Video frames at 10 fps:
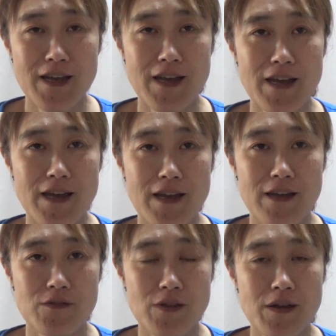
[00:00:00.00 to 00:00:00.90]

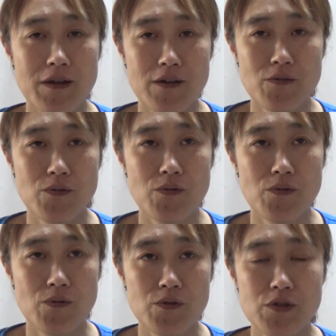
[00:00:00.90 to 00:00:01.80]
えっとね、あ
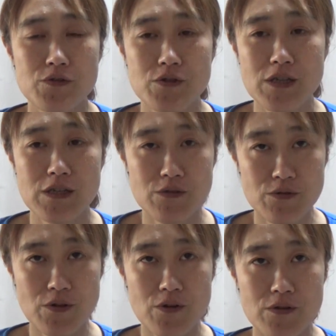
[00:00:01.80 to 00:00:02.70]
の、お昼過ぎに
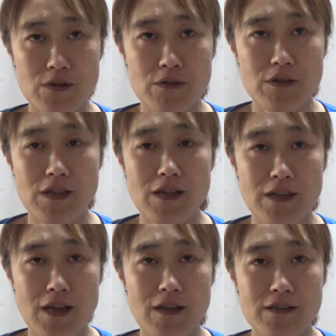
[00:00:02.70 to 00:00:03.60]
来るよって言ってた
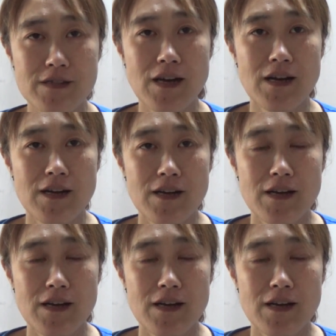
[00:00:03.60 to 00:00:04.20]
んで、じゃあ、